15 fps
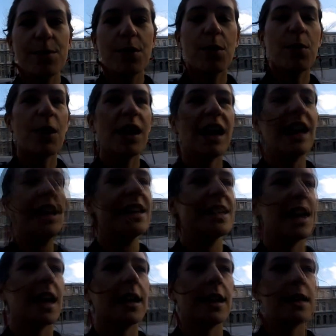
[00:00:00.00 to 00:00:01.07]
pour moi, la
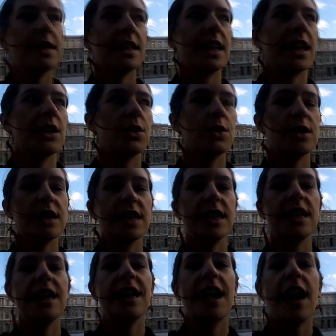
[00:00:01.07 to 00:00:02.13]
légèreté, c'est quelque chose
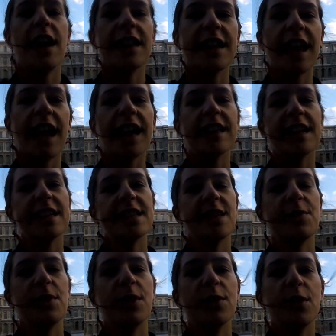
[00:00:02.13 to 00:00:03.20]
qui est très très
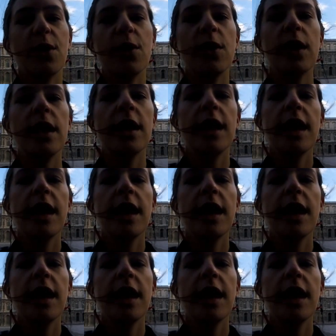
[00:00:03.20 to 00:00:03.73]
important,